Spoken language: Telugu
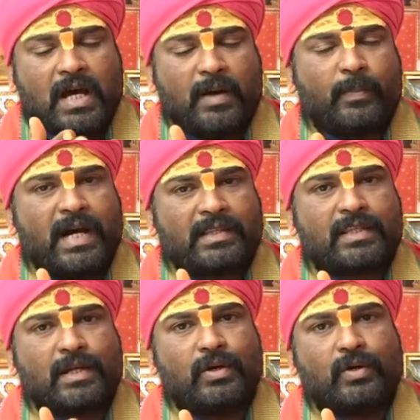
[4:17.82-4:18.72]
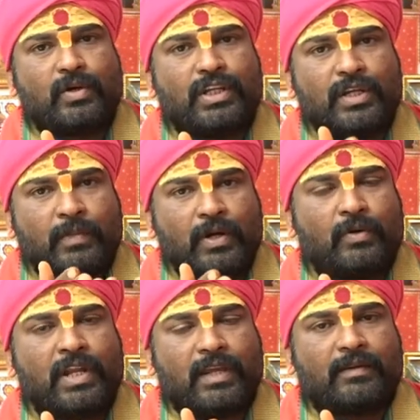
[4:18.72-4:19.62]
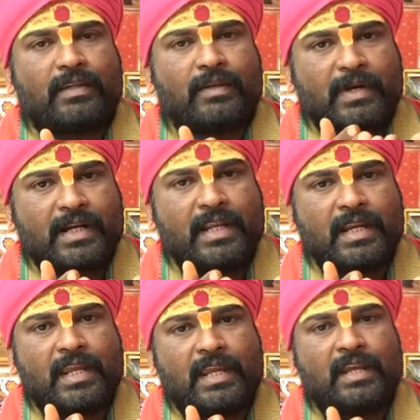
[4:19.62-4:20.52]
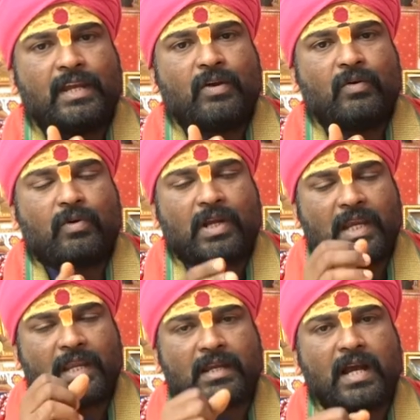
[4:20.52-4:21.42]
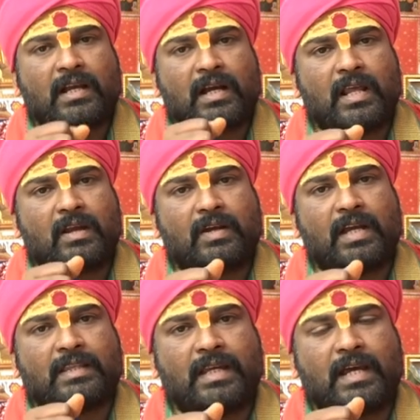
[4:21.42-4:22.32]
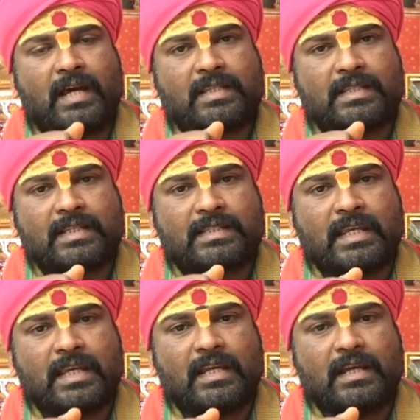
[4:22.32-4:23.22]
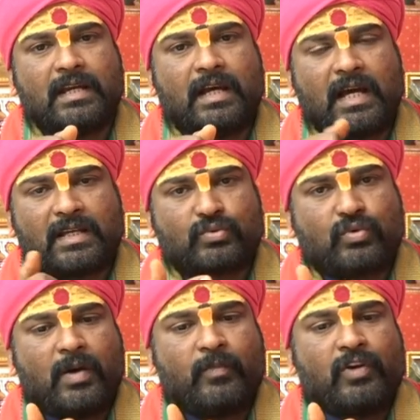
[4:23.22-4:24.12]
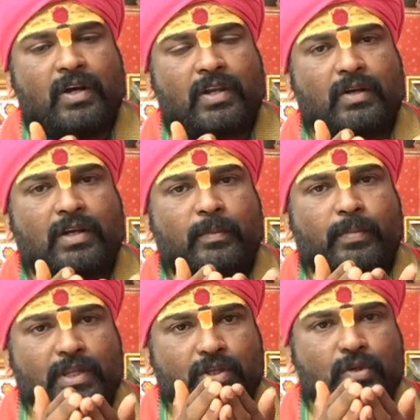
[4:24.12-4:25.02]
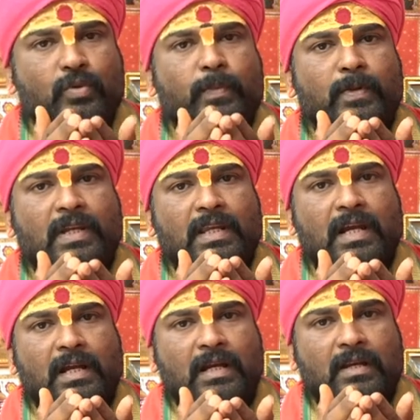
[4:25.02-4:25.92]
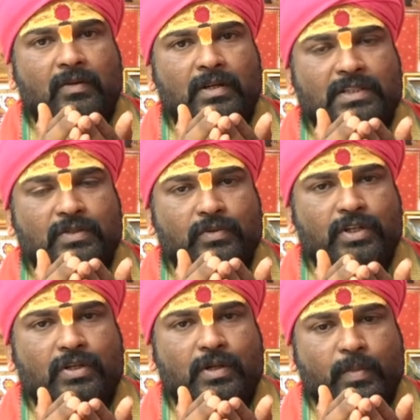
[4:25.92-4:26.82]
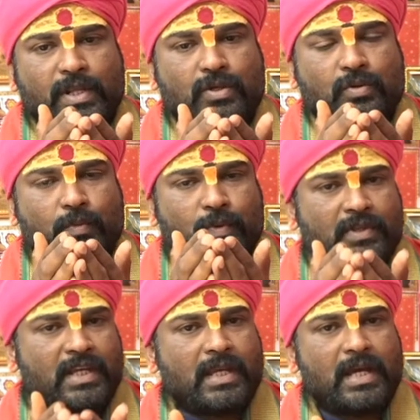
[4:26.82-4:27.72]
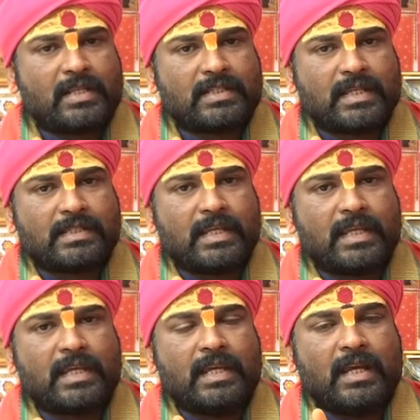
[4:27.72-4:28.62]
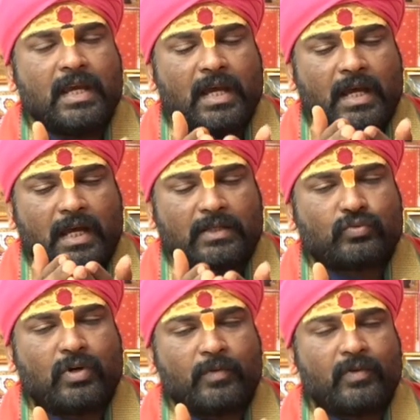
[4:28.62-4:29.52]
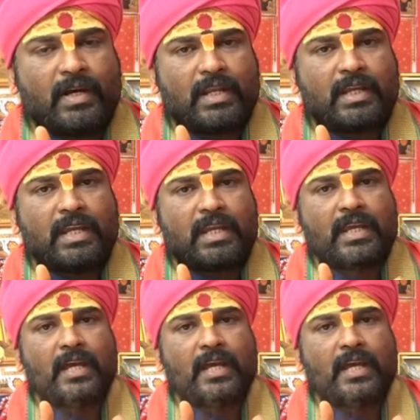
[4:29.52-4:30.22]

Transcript: ఆ పాత్రలో ఈ మన్నుని ఈ మట్టిని ఒక లింగాకారంగా తయారు చేసి ఆ స్వామివారి యొక్క ప్రతిరూపం లింగాకారం యొక్క శివుడి యొక్క ప్రతిరూపం తయారు చేసి ఆ స్వామివారికి